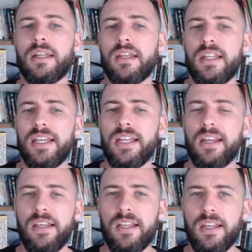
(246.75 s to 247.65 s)
Li,
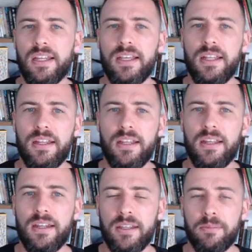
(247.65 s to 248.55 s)
li, li,
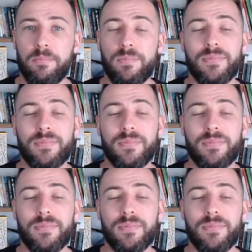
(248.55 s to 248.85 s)
li, li.